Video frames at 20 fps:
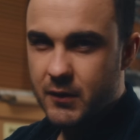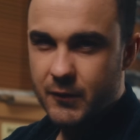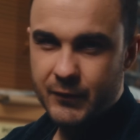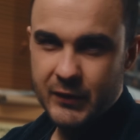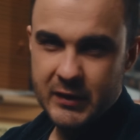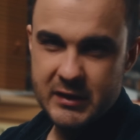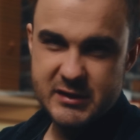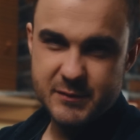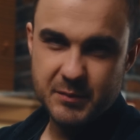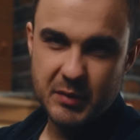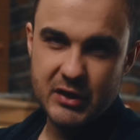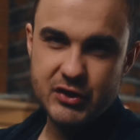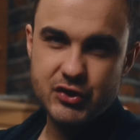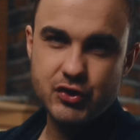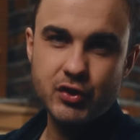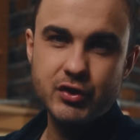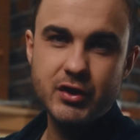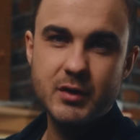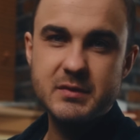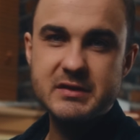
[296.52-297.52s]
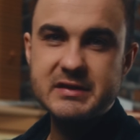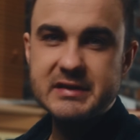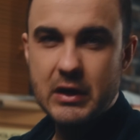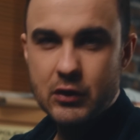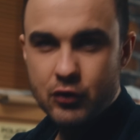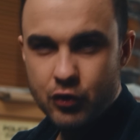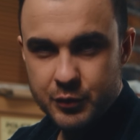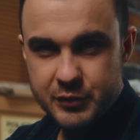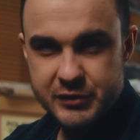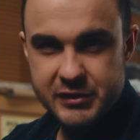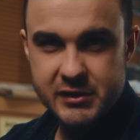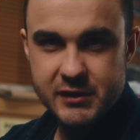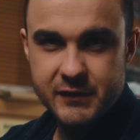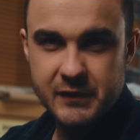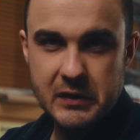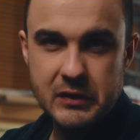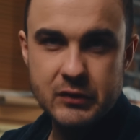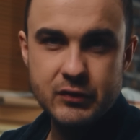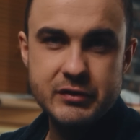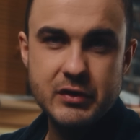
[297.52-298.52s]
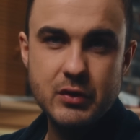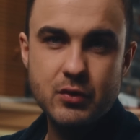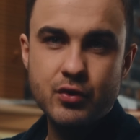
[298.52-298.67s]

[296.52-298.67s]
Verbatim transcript: В их сплоченном сообществе люди